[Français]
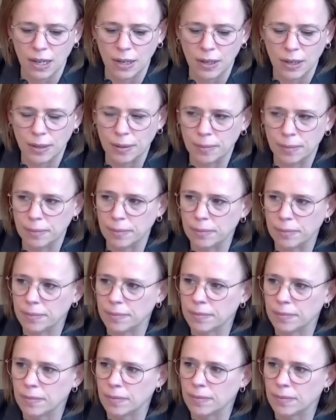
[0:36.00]
Euh,
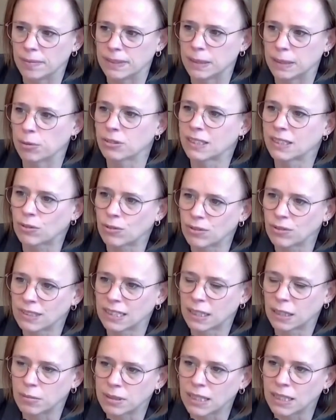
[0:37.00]
c'est pour ça qu'on,
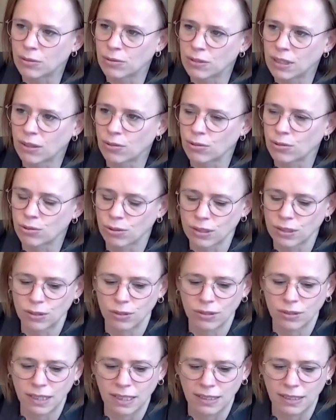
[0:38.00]
c'est comme ça qu'on a construit
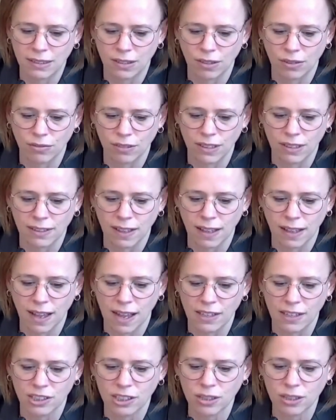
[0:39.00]
ce texte en fait.
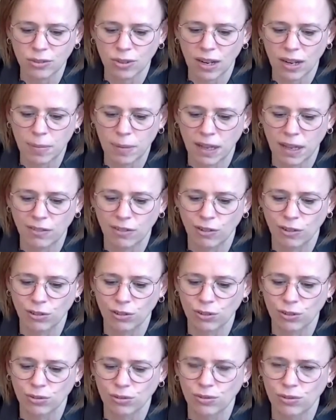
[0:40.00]
Hein. Agir sur la
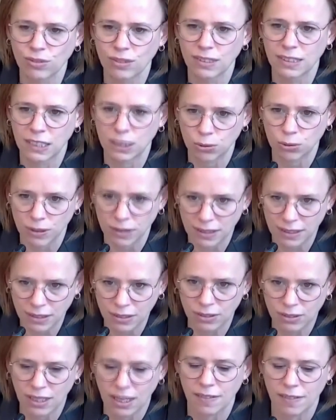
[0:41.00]
prévention, c'est
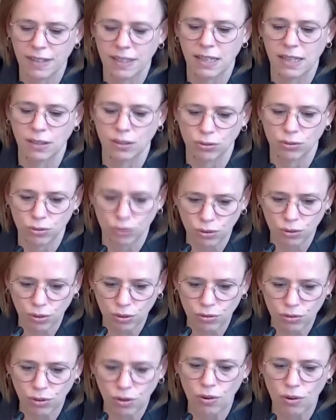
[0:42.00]
choisir de travailler
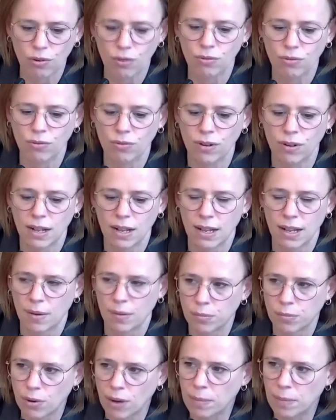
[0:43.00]
sur le temps long
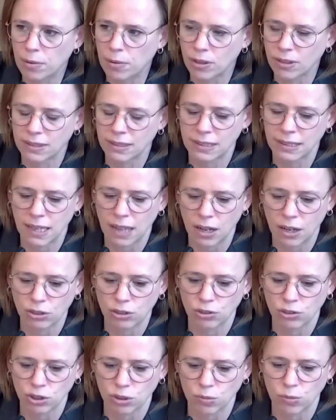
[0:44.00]
pour apporter
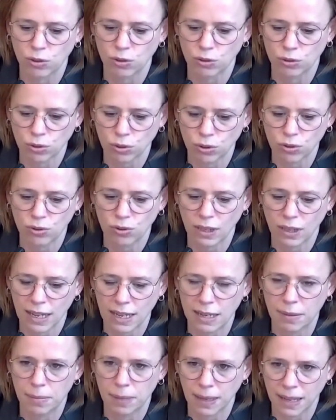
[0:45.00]
un changement
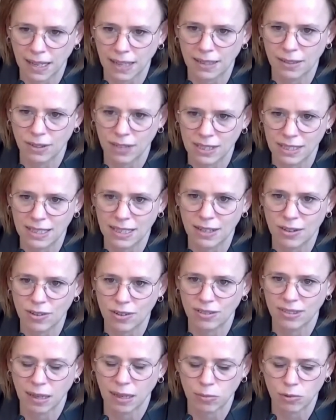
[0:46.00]
structurel et pérenne dans les
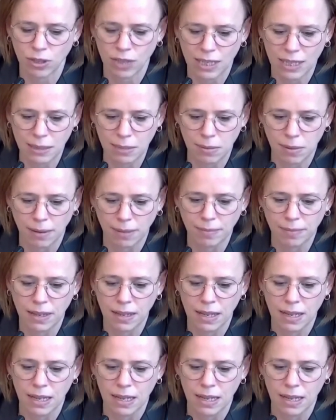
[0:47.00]
écoles en termes de climat.